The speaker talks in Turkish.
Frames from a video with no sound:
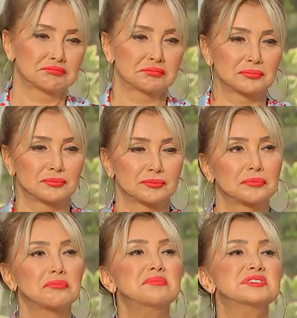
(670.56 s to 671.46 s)
da koydum. Bunlar
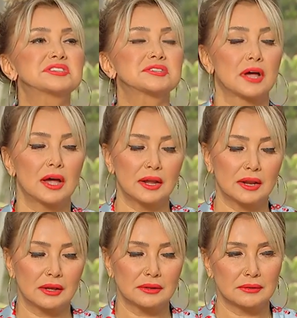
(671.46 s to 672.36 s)
faydalı şeyler.
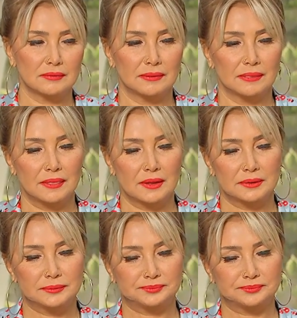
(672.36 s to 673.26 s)
Aynen. Bunlar
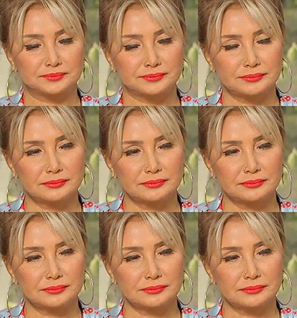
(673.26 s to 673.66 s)
faydalı yağlar